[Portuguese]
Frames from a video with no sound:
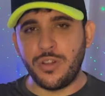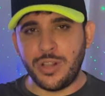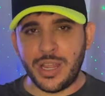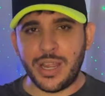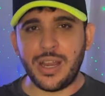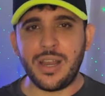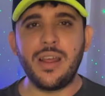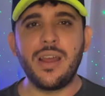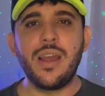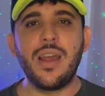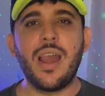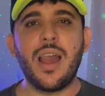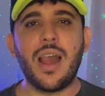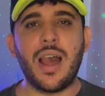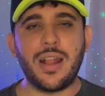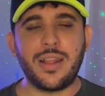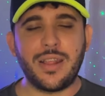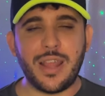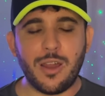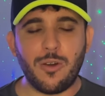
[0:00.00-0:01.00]
dele
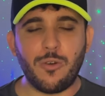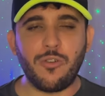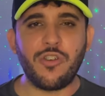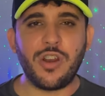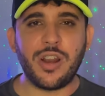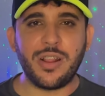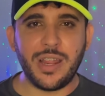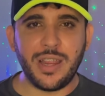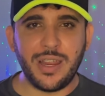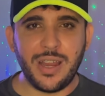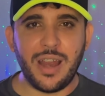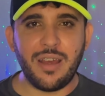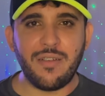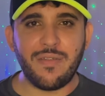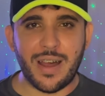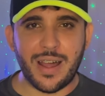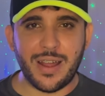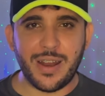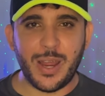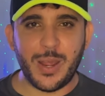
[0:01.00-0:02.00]
até onde ele tem que
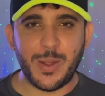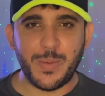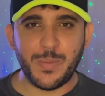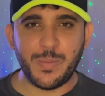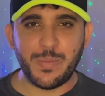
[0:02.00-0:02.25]
levar, né?